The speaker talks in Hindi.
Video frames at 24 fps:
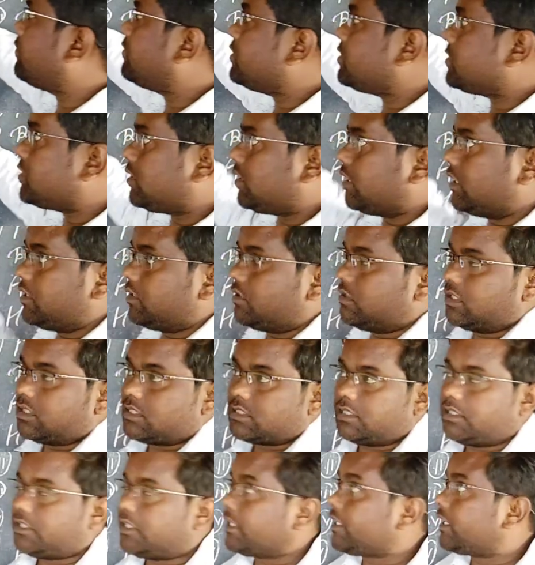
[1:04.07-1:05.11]
ऑफिशियल
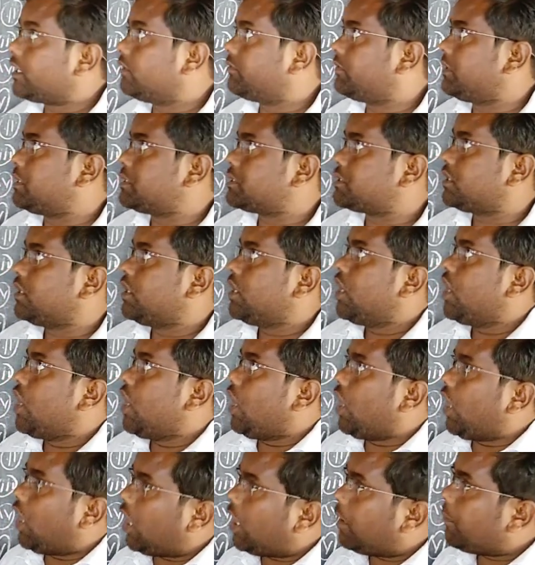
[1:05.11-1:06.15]
इंट्रोडक्शन ठीक है ना फ्रेंड्स
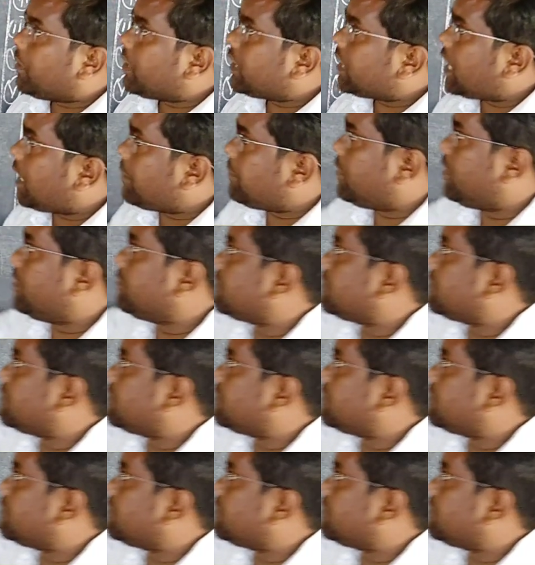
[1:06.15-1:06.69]
अब अगर आप